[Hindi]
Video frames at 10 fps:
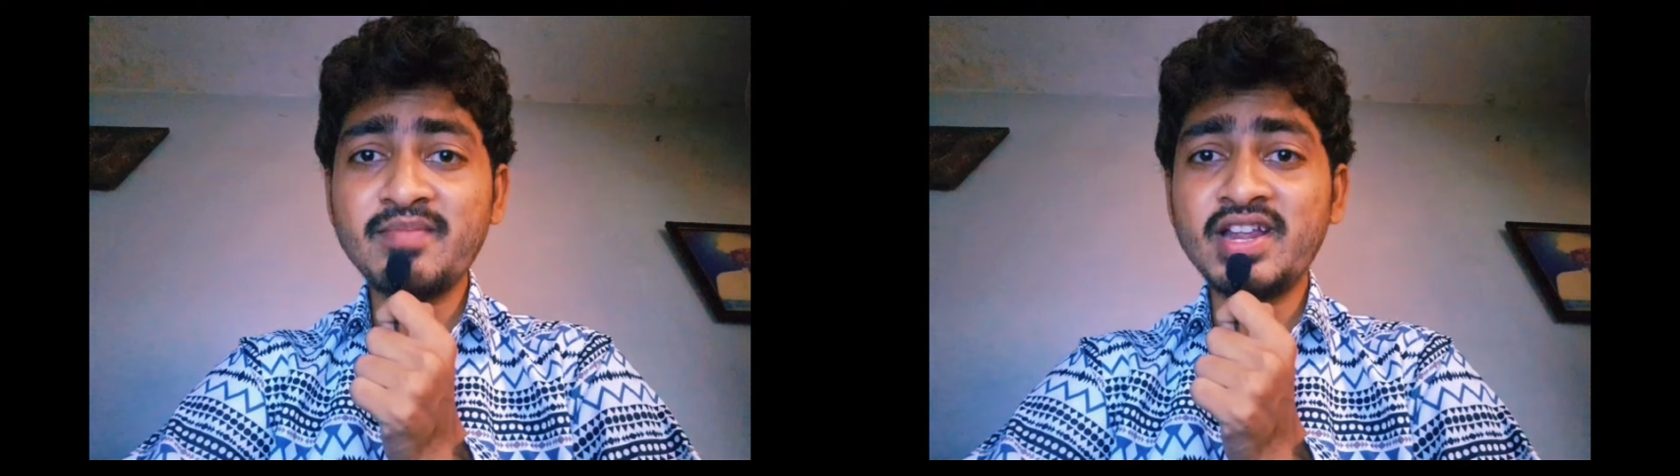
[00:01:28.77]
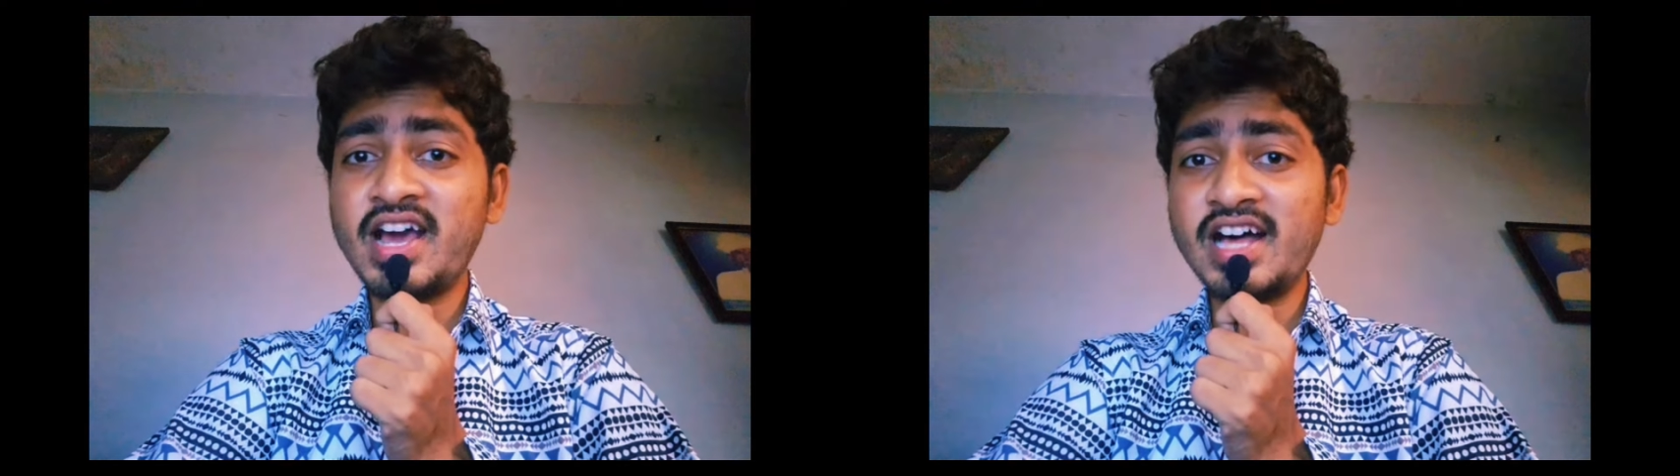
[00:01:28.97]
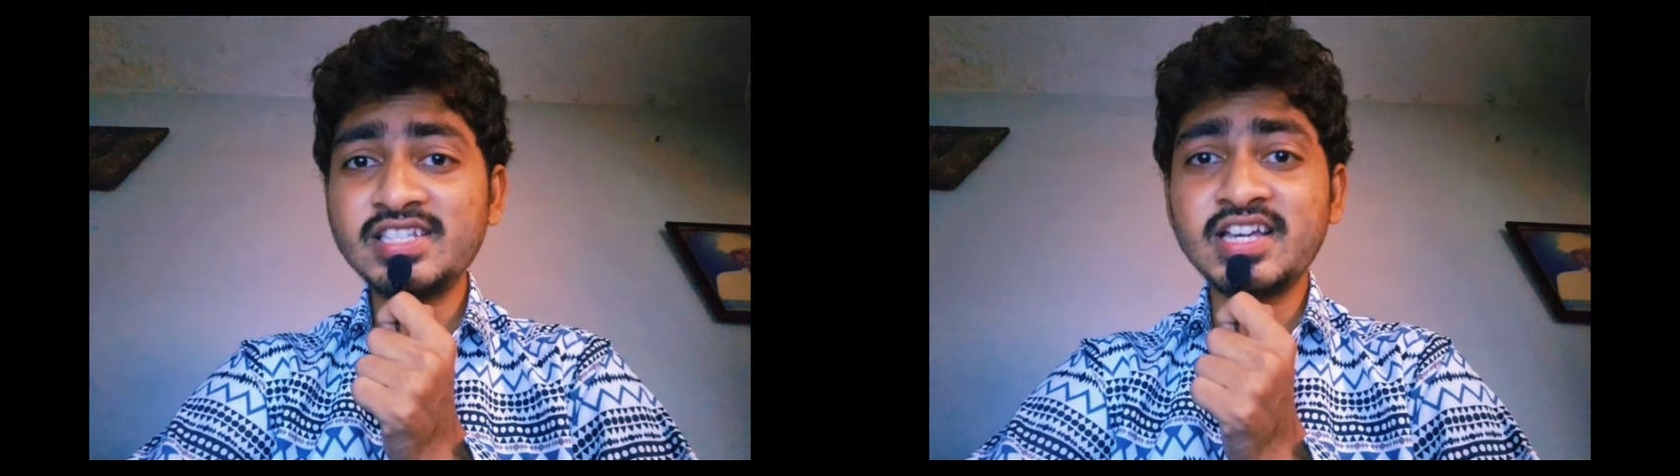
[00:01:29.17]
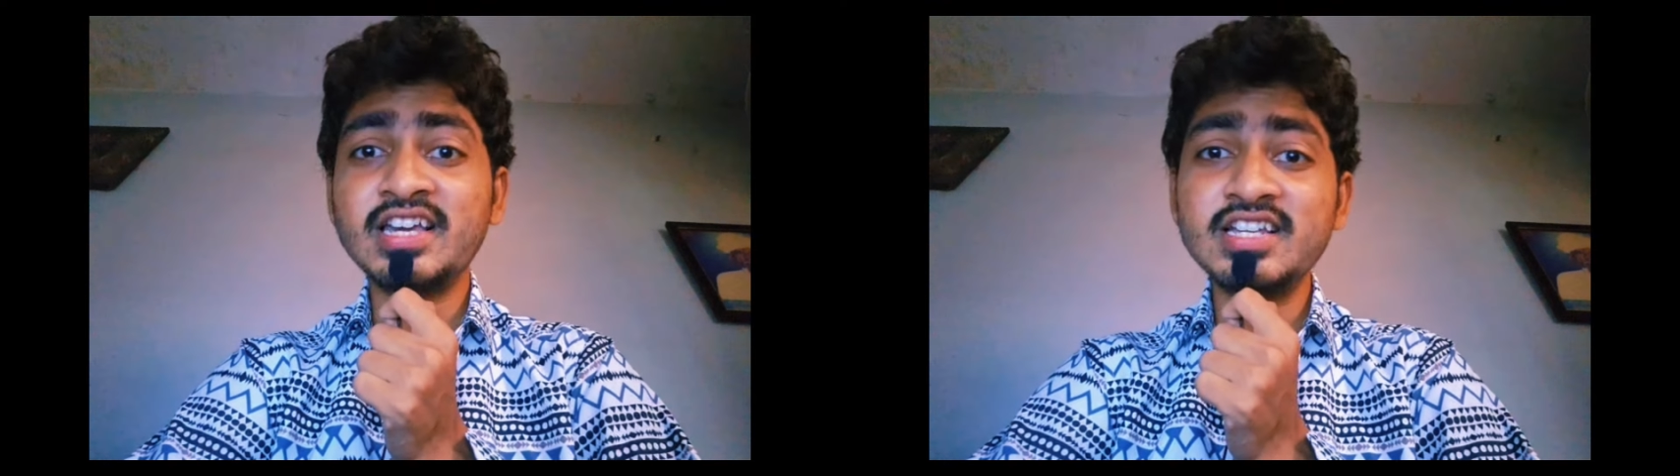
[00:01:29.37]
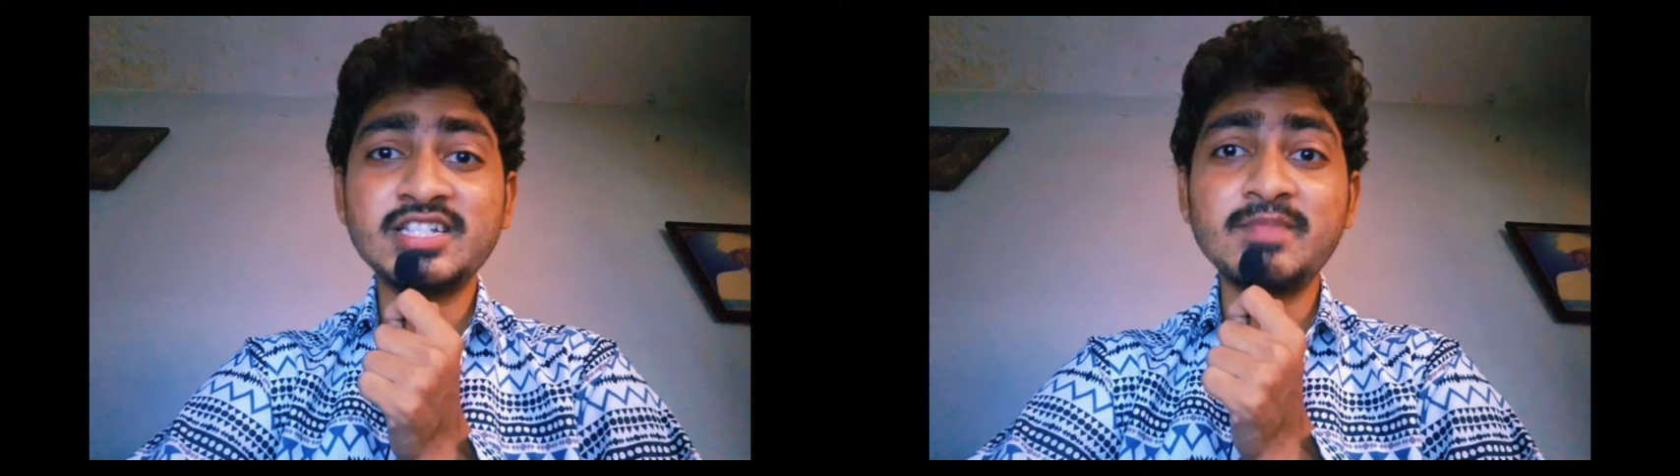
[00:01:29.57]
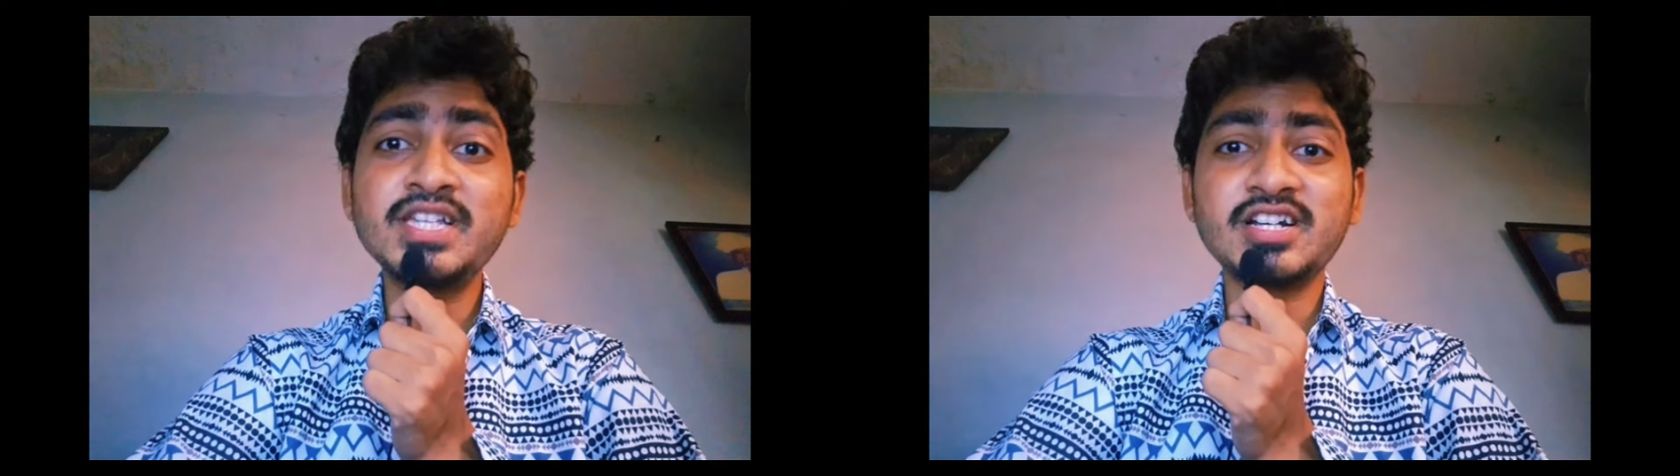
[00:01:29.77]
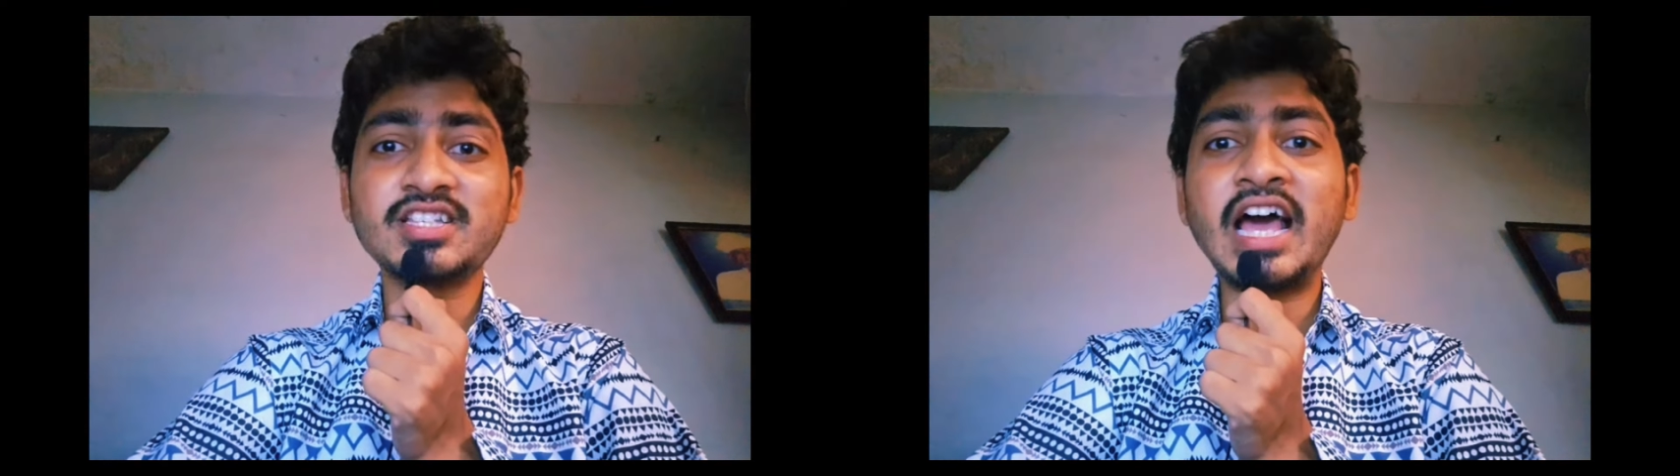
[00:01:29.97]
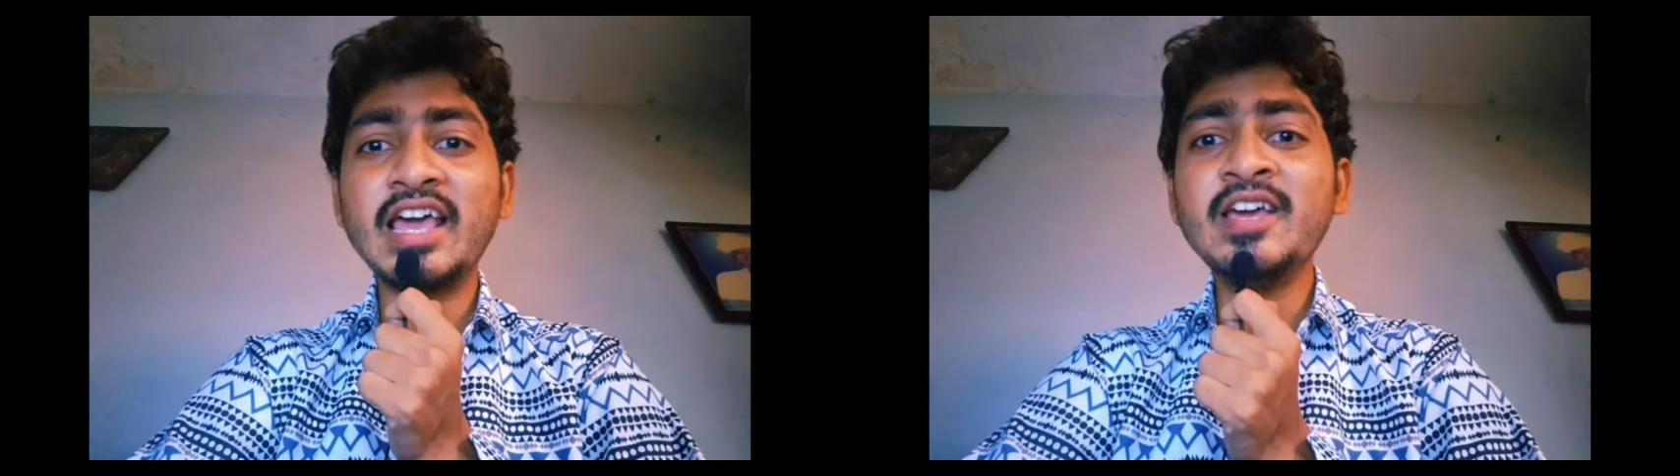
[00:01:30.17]
है मेरे हाथ से गिर जा भी
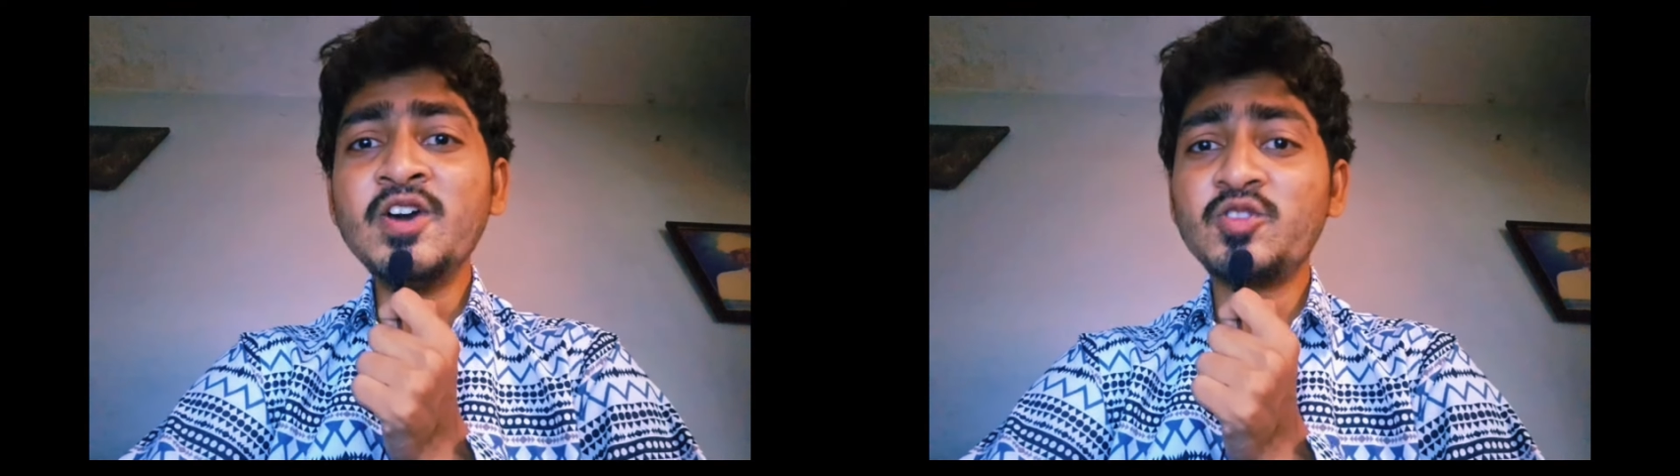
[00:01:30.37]
सकता है